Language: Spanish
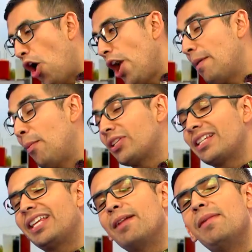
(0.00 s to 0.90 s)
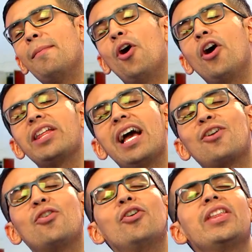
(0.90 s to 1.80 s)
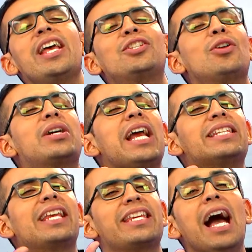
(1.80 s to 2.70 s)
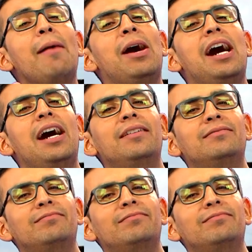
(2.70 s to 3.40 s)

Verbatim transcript: Hoy vamos a hacer memoria con esto que se llama